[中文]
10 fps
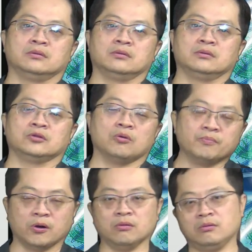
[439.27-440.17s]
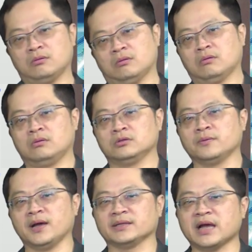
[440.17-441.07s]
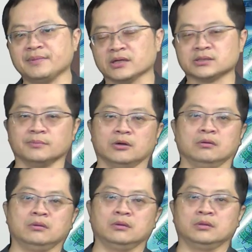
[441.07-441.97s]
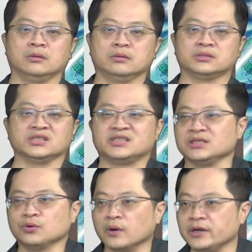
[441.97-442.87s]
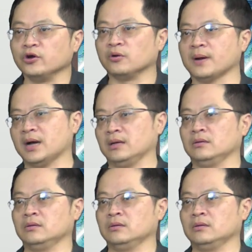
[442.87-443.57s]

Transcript: 通膨，对不对？代表什么？资金回流嘛。